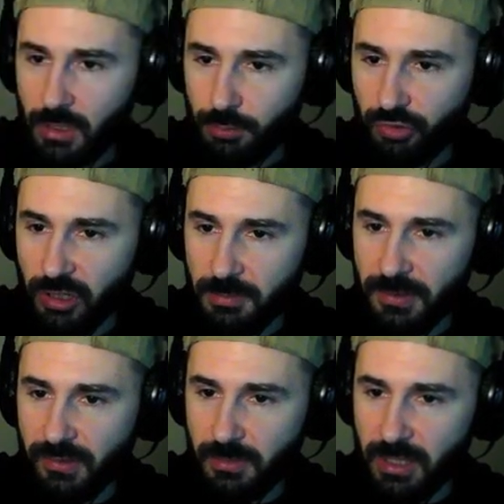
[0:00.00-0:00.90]
Przed
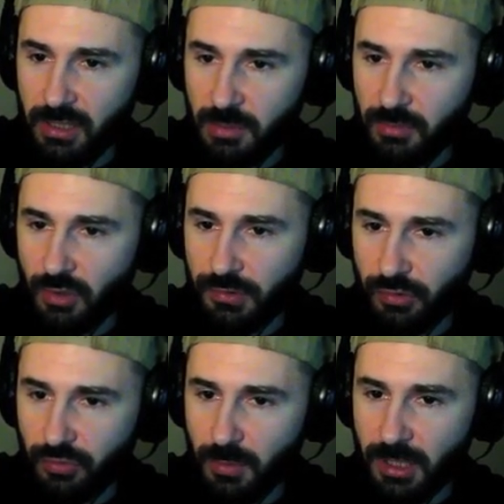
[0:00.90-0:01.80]
bezimiennym
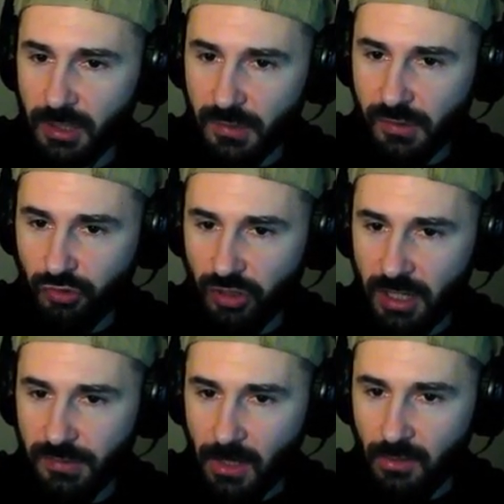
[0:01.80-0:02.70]
dosyć wymagający
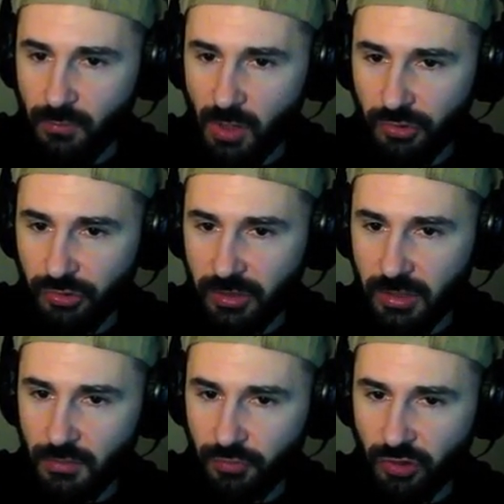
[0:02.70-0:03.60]
czas właśnie
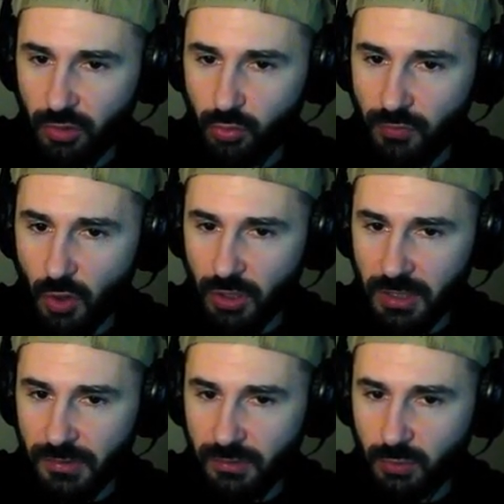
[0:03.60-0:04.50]
wszedł w
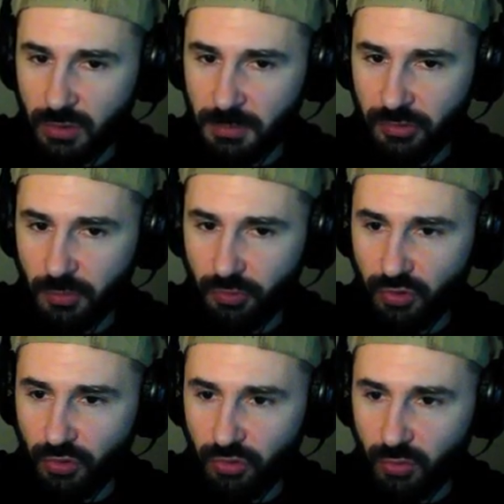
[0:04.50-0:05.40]
okres, który będzie
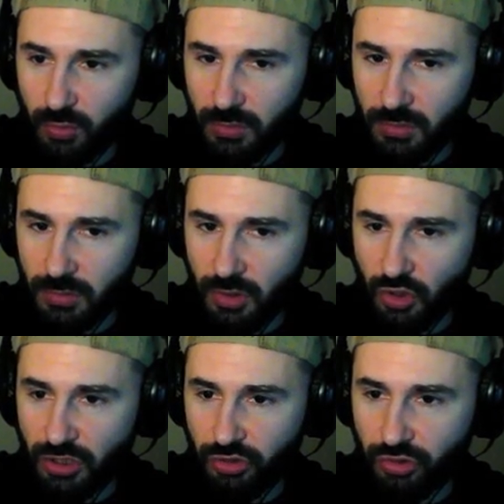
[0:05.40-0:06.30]
przynosił
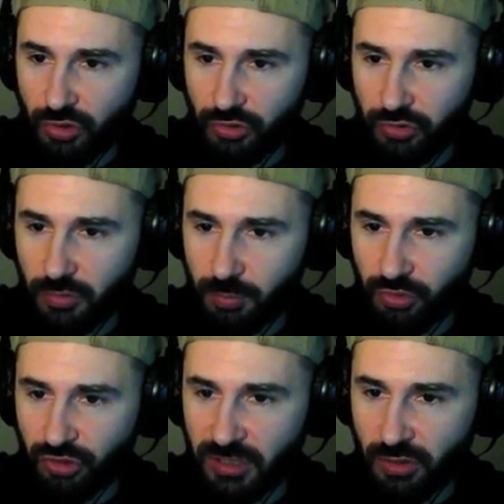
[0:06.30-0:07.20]
konieczność
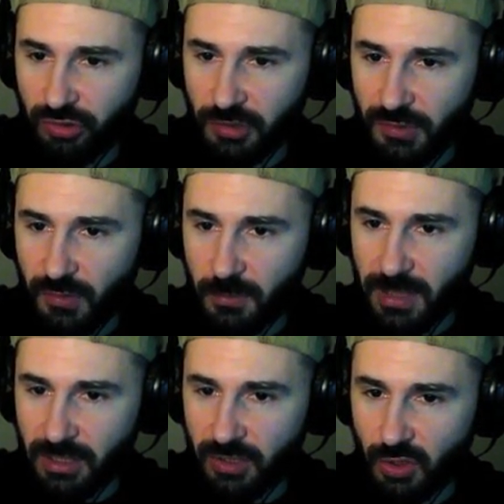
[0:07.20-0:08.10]
przyjęcia na swoje
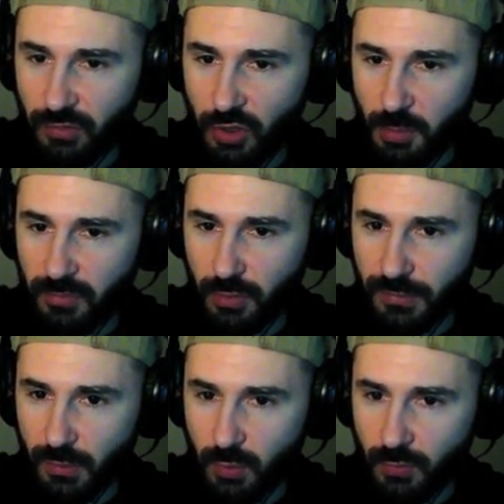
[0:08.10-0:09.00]
barki nowych
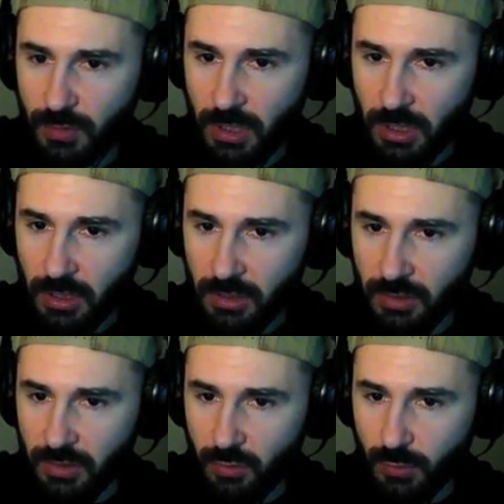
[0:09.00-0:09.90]
obowiązków
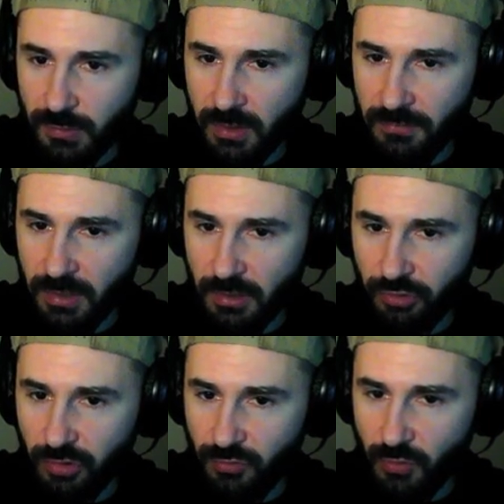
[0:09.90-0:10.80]
i ustawienia
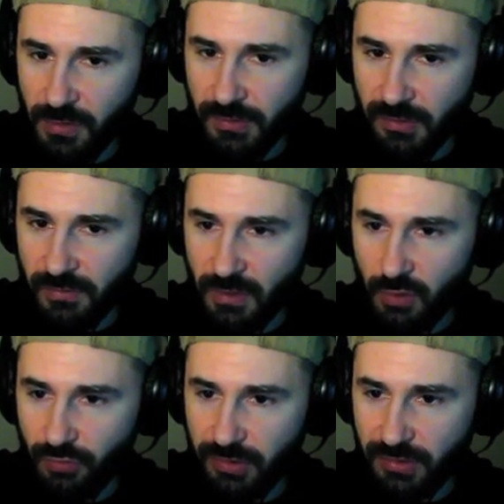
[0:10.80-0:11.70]
się w ofensywie do
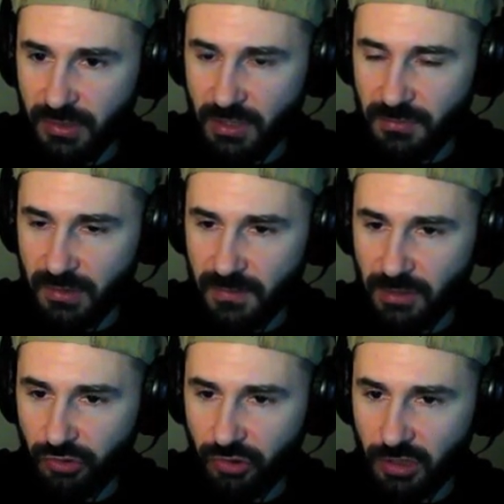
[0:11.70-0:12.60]
wszystkich wyzwań
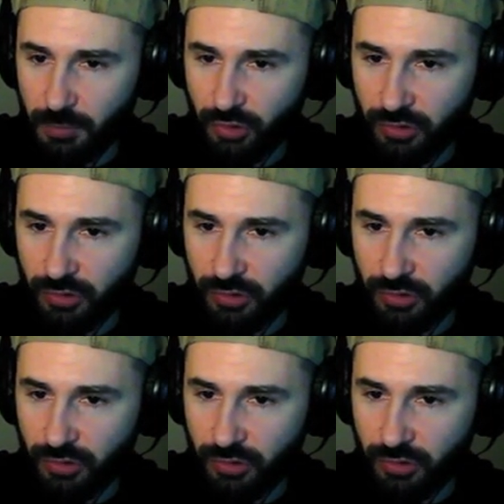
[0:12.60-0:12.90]
niesionych przez